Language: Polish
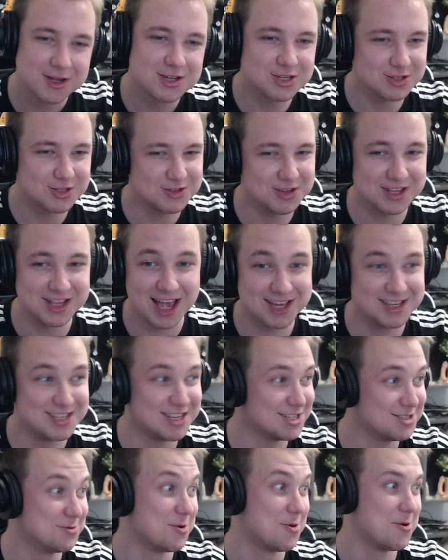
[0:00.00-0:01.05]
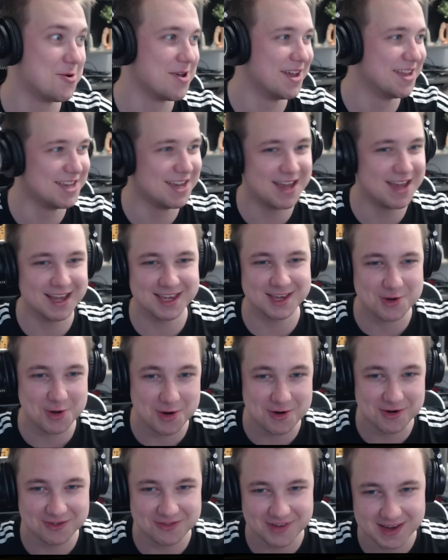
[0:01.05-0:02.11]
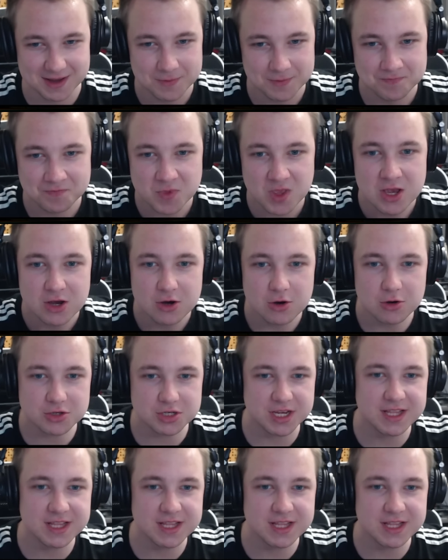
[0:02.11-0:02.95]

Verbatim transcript: szacunek na nich zasługuje, nie jakikolwiek. Użyj